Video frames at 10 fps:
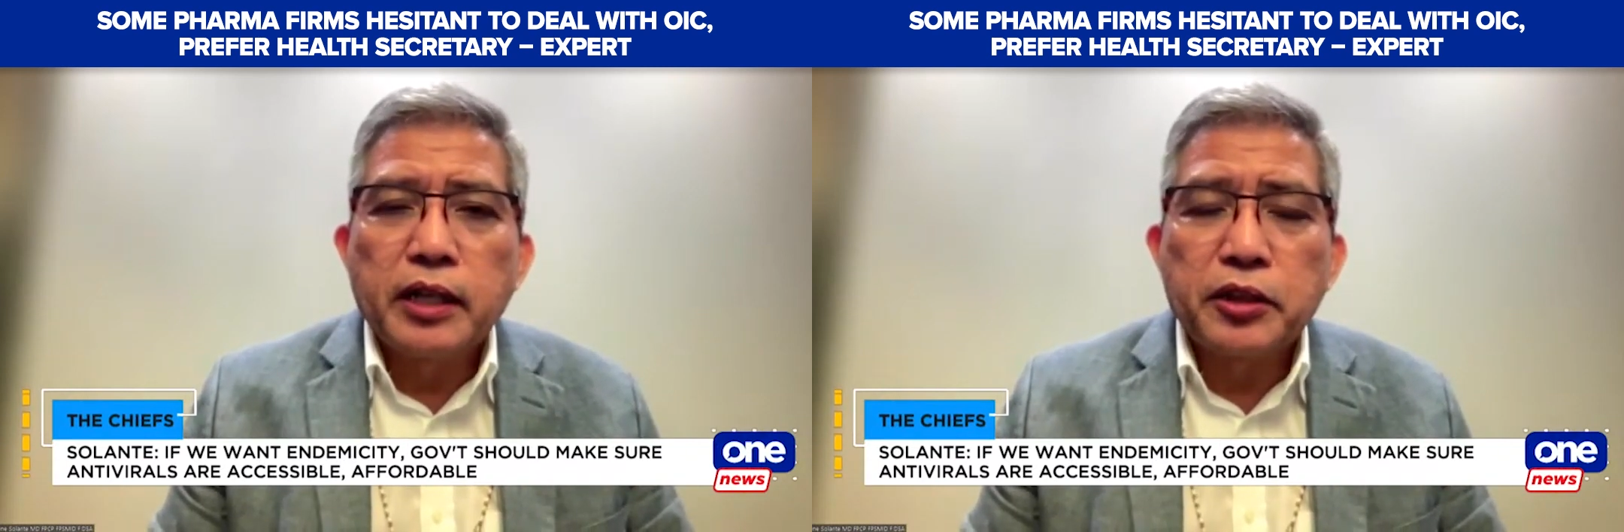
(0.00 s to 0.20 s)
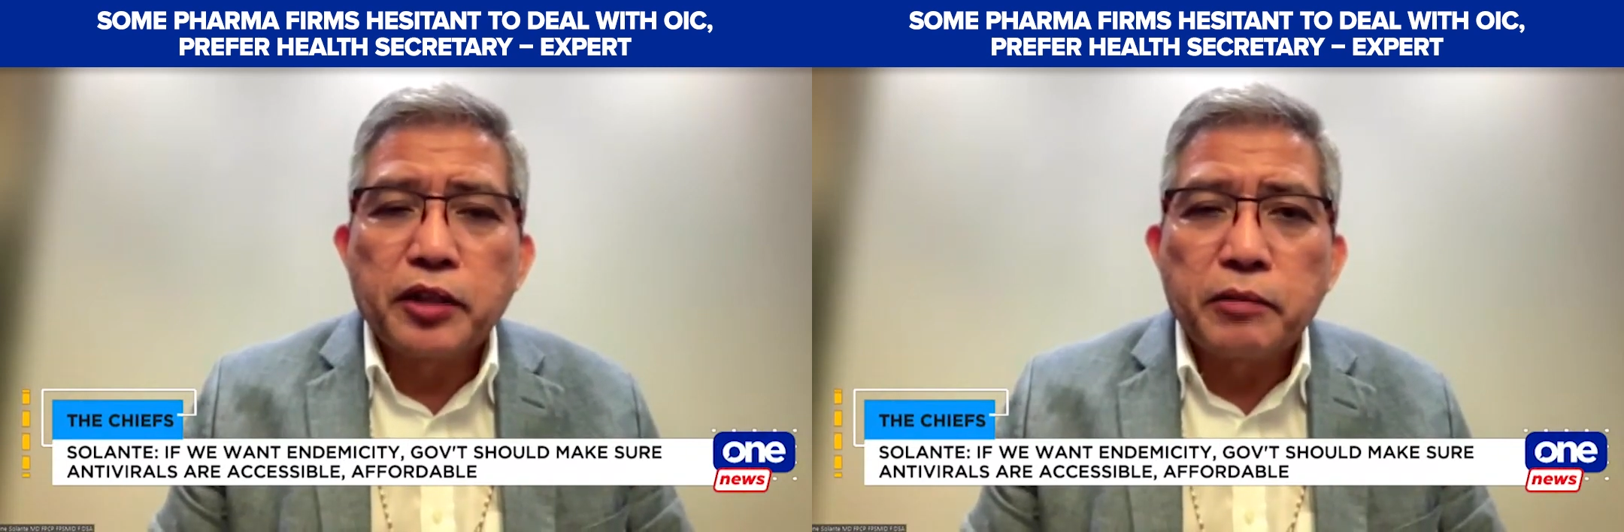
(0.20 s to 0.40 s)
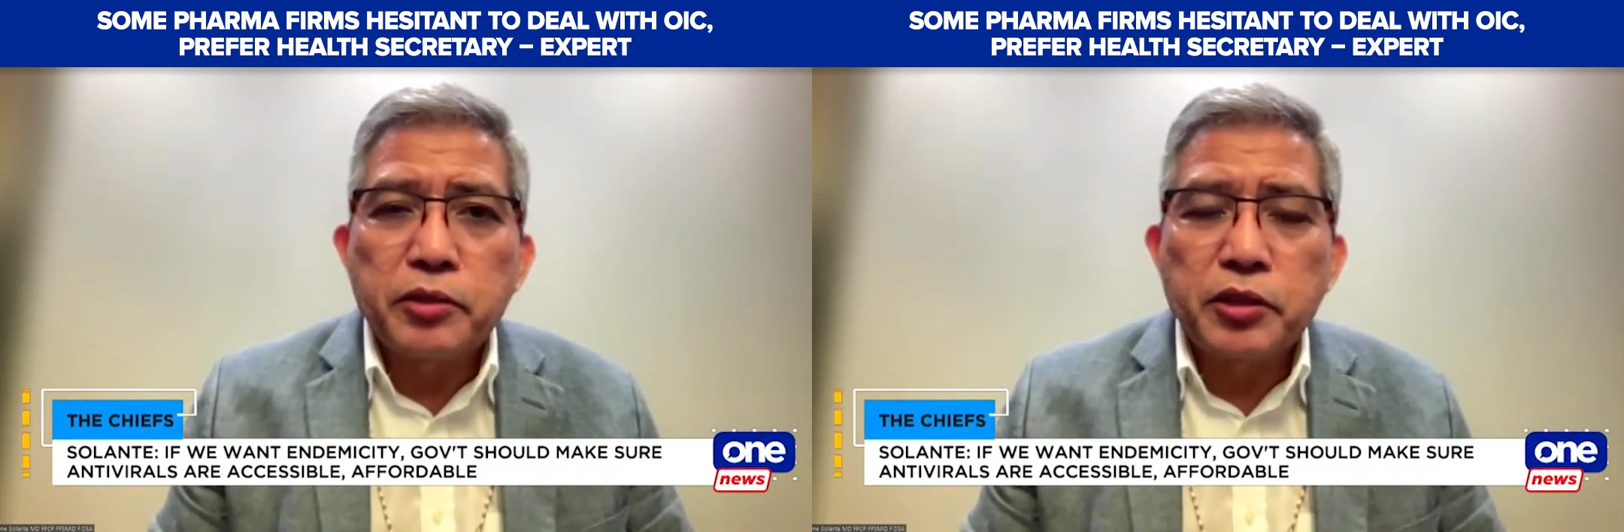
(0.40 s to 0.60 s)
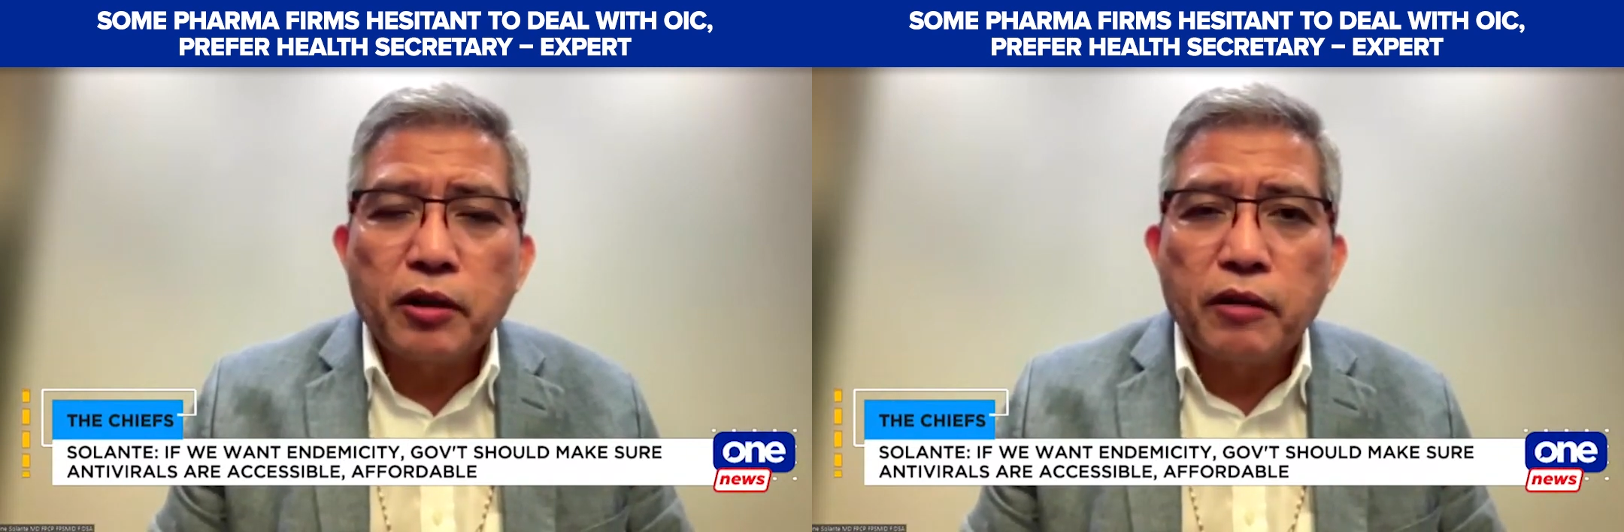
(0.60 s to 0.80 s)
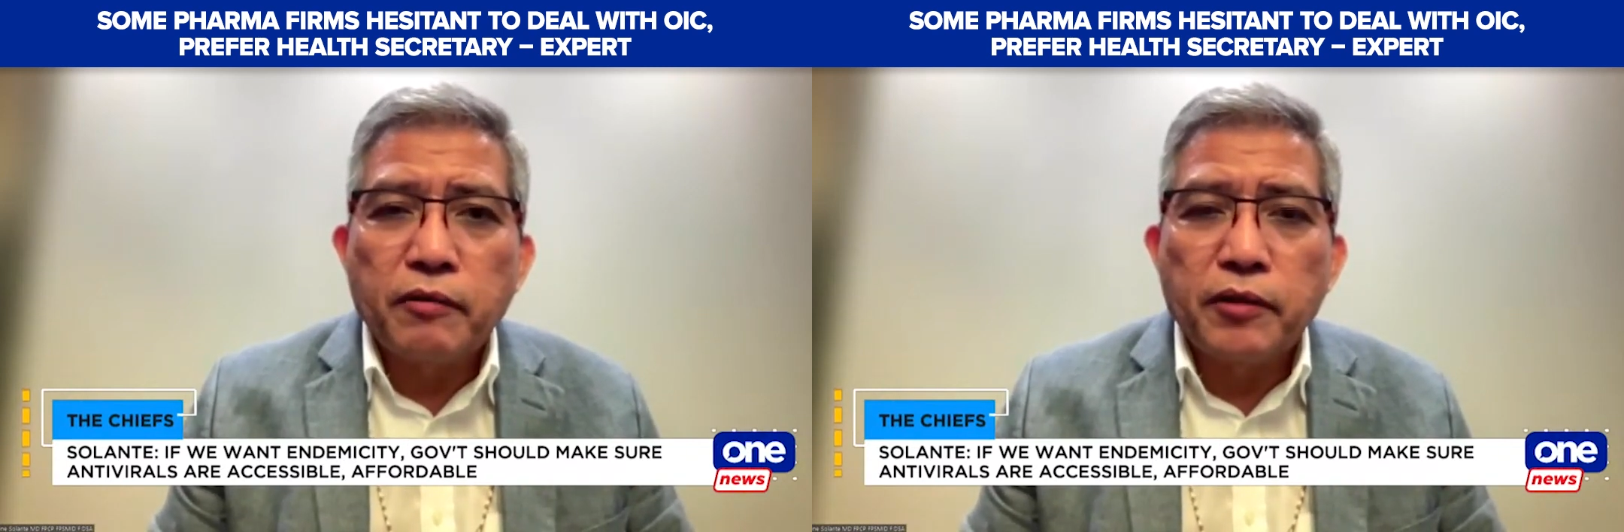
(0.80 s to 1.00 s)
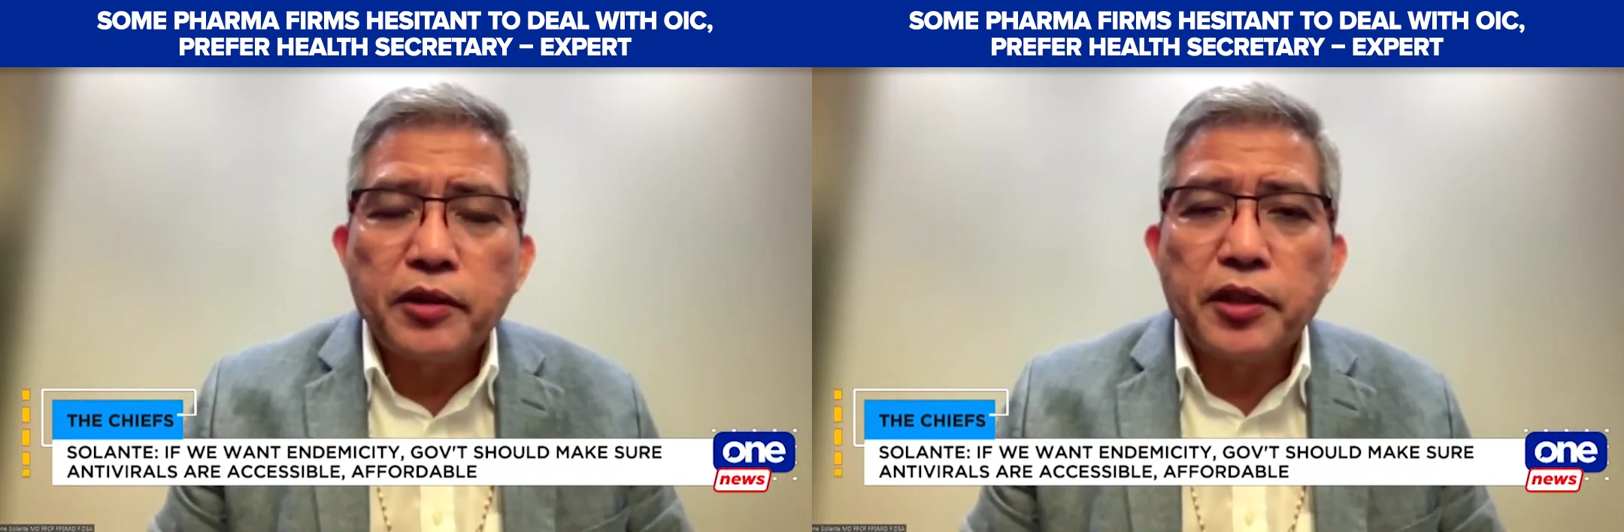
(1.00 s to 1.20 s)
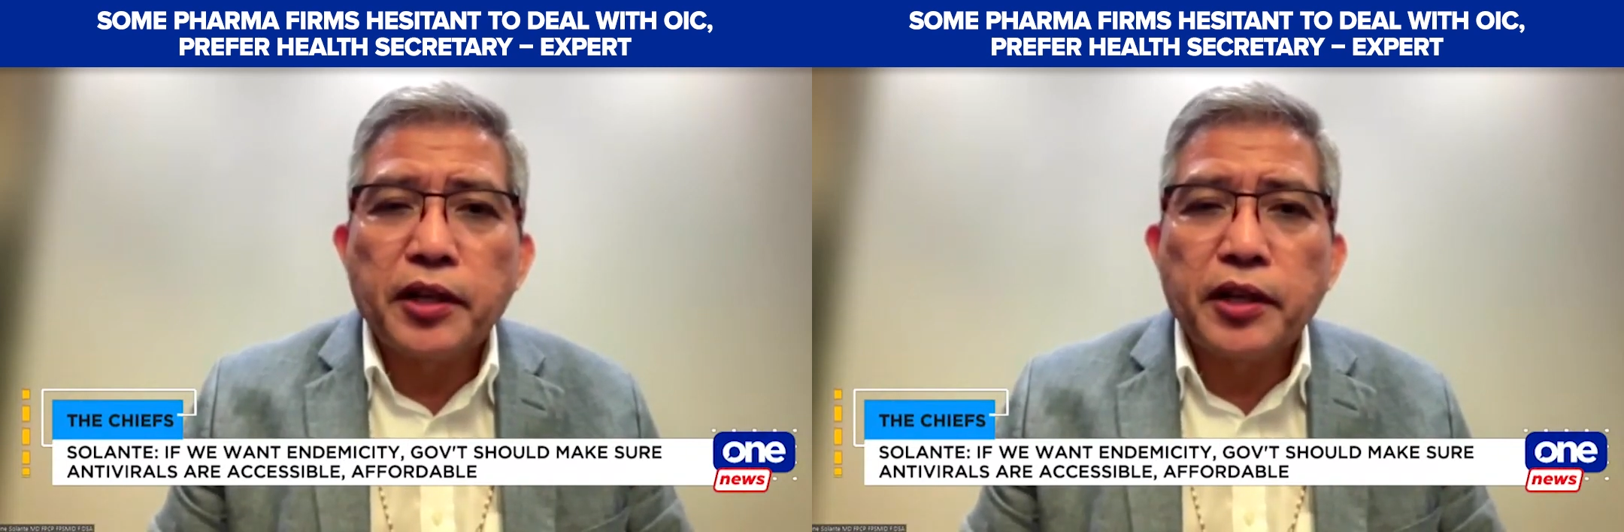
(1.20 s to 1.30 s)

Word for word: in terms of